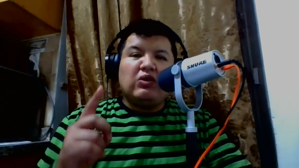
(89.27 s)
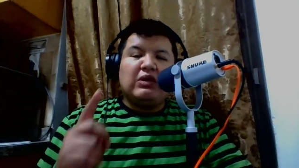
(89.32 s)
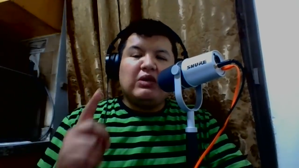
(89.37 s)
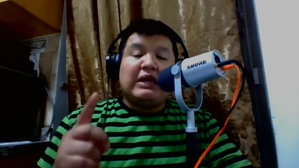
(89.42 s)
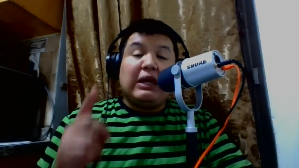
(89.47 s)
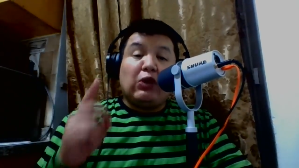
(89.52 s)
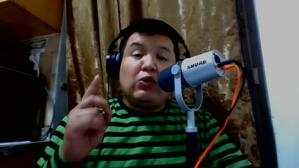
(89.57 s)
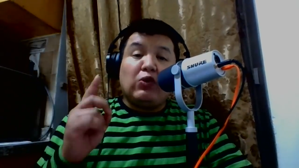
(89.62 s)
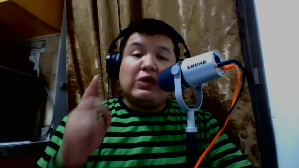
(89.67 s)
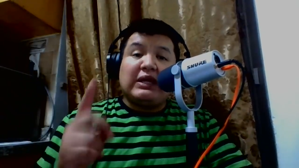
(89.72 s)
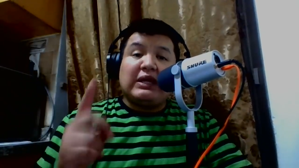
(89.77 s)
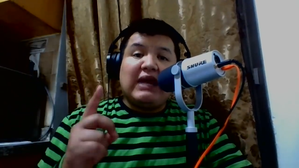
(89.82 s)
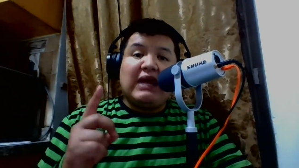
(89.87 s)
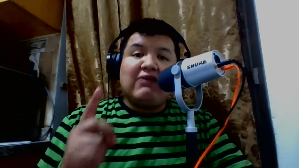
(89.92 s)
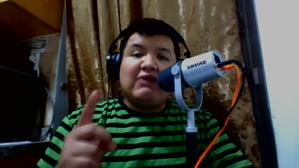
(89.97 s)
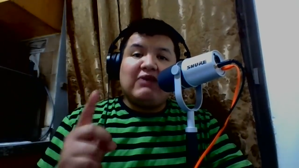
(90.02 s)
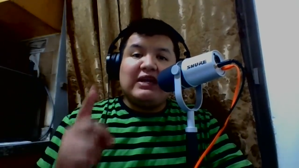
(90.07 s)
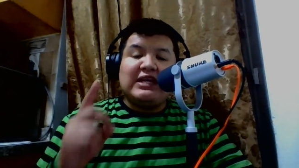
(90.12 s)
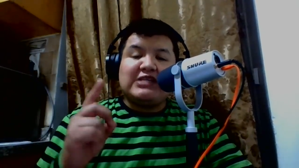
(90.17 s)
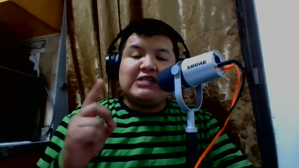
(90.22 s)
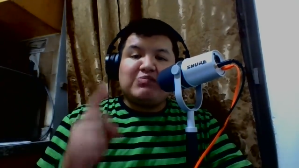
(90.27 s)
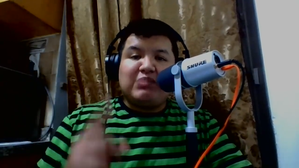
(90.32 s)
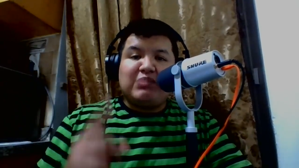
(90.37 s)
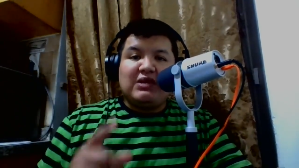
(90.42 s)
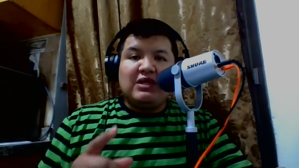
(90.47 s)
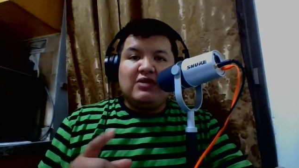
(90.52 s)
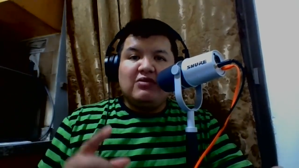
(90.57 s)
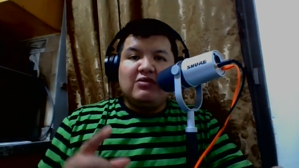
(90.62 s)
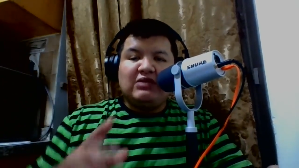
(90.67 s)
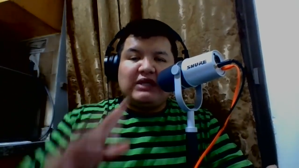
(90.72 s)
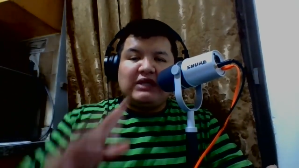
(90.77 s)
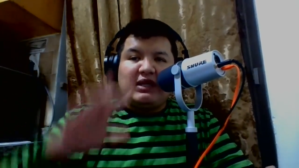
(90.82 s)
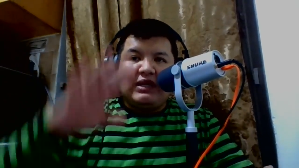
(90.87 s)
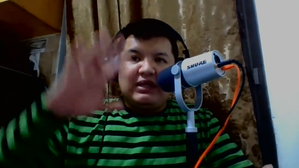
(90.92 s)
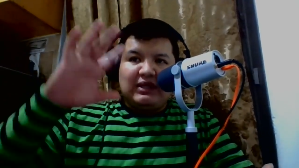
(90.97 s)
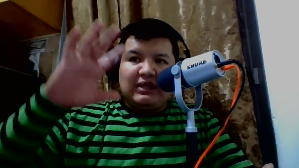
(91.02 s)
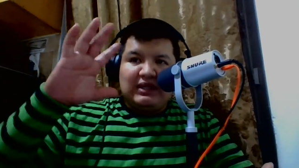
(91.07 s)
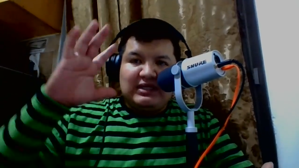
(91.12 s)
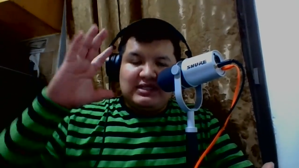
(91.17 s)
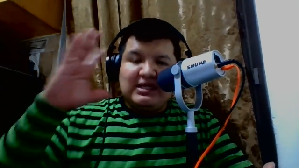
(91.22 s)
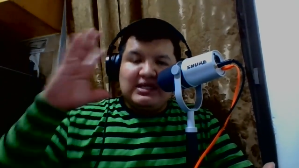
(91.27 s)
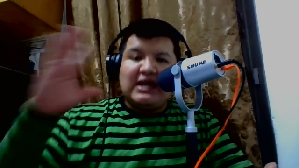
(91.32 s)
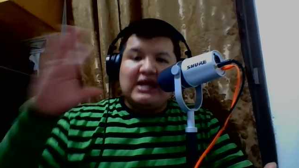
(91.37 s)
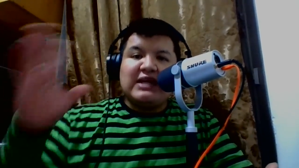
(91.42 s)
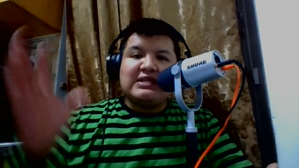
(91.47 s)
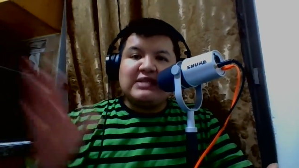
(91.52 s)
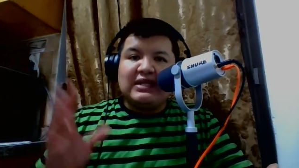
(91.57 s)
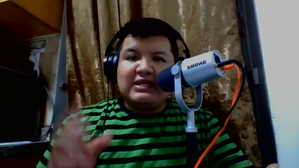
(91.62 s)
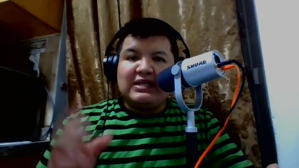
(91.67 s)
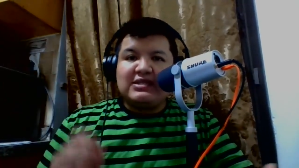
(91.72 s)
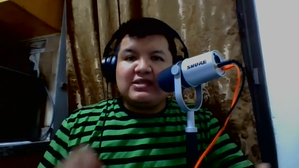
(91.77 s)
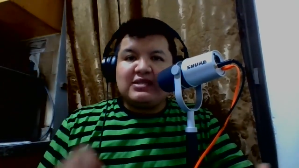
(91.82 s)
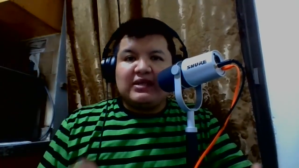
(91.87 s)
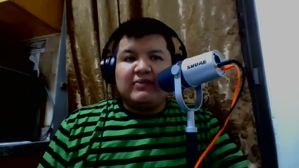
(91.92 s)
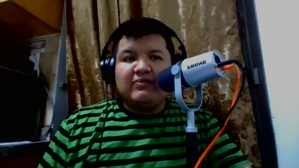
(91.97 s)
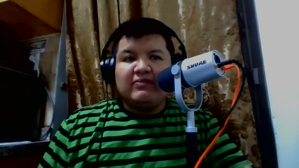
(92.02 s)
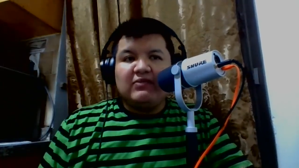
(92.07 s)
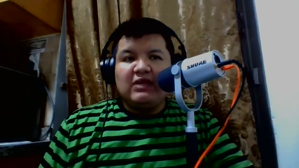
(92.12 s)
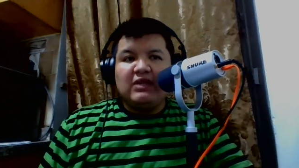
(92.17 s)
la CONCACAF les pidió que hicieran esa lista.